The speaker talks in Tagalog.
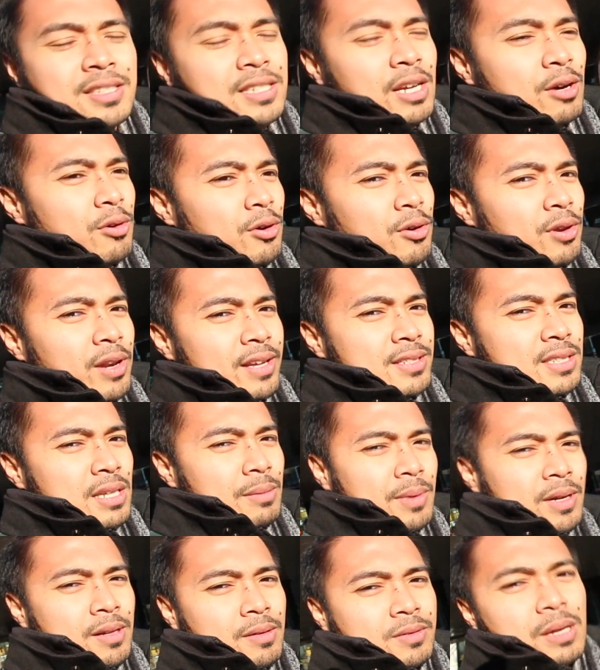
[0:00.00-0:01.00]
sa Holland,
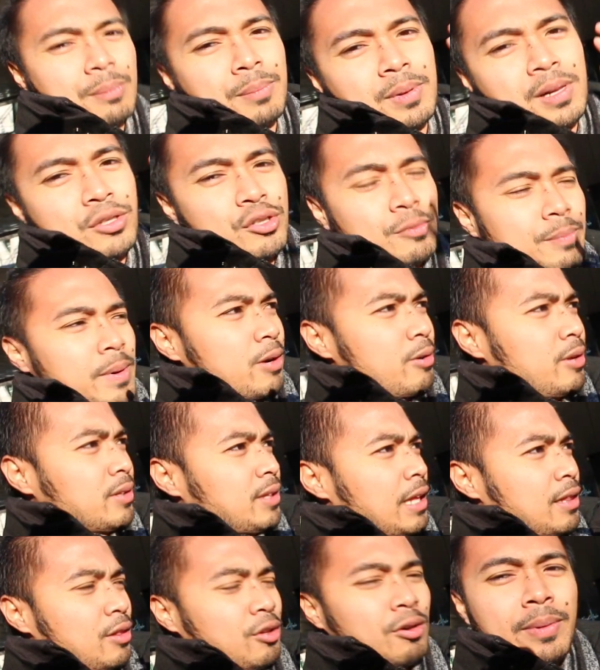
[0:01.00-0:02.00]
sa, Mel, sa Belgium meron ang
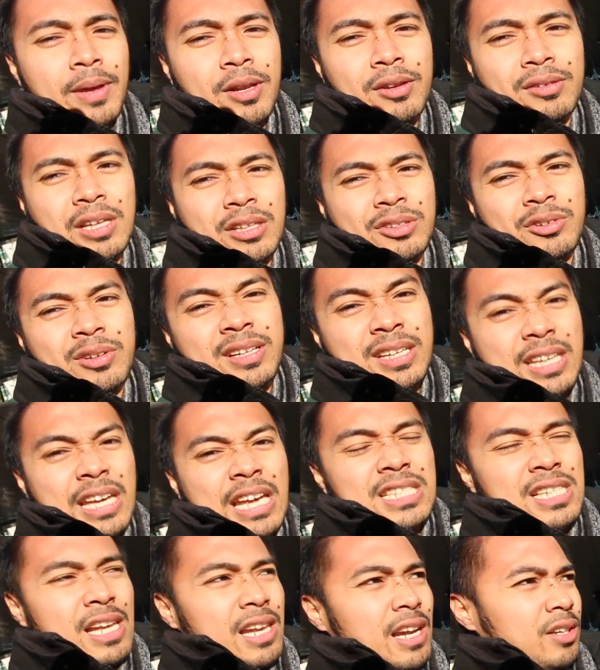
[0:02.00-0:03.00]
tatlo pero dito
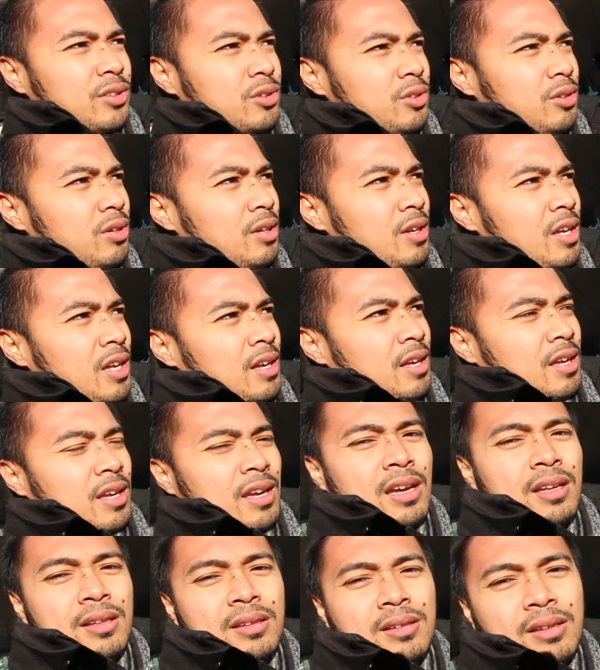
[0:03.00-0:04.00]
nag-iisa lang to
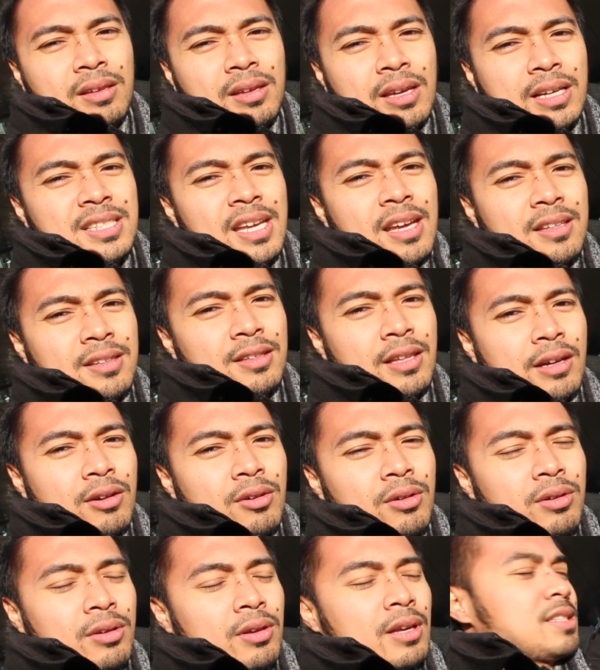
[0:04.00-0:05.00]
and excited
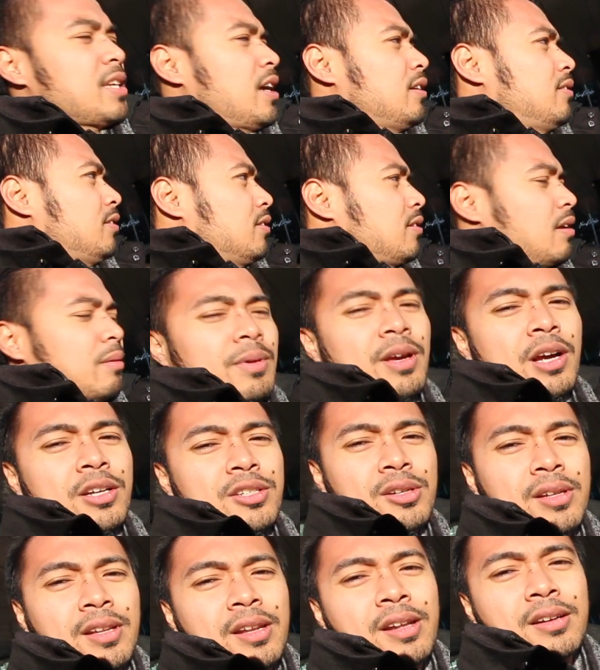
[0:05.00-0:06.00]
ako. Excited kami
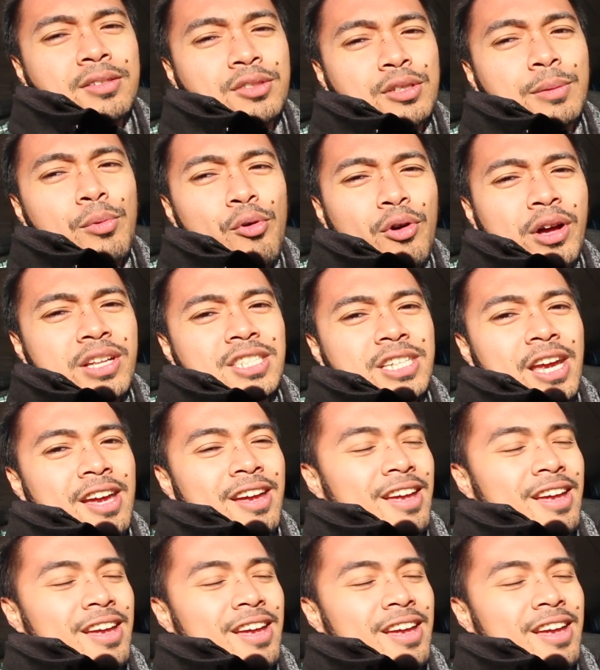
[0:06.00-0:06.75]
actually na Siyempre, subukan siya.